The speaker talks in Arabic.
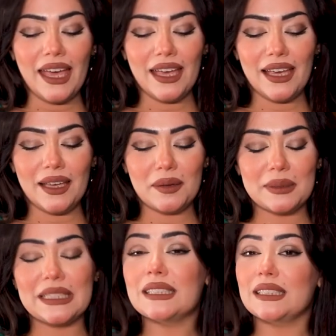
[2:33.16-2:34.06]
آه
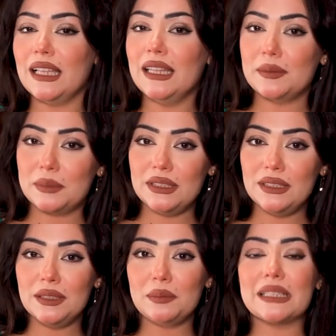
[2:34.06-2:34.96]
بدأت أتعلق
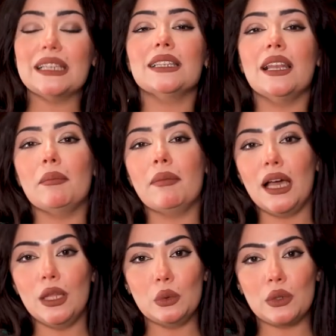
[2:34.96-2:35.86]
بيه بدأت
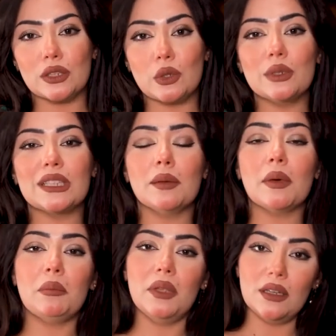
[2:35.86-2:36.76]
ألمح له كان هو
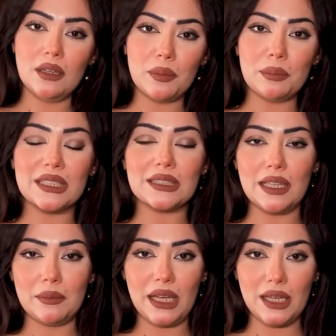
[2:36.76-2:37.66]
دايما بيهرب من
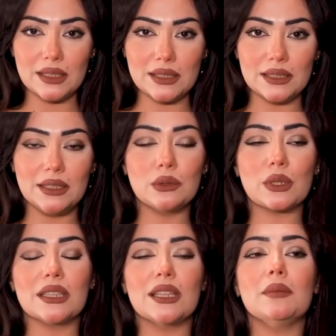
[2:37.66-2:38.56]
التلميحات دي
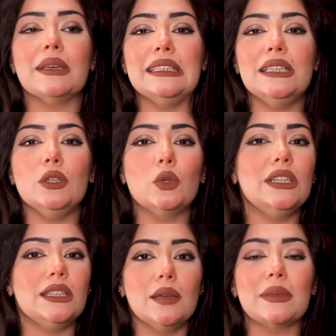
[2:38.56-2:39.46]
وكان دايما يجي
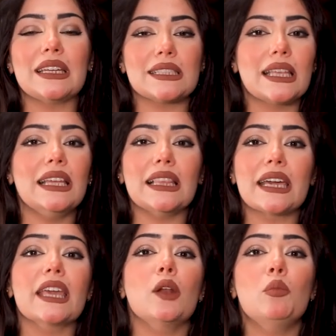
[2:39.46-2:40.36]
يقول لي دايما رسائل
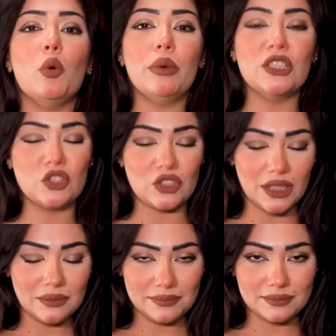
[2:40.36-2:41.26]
غير
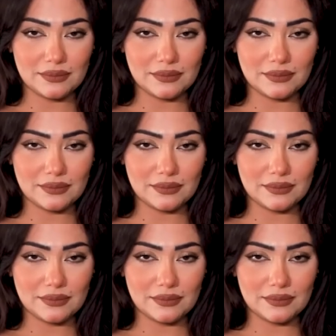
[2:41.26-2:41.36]
مباشرة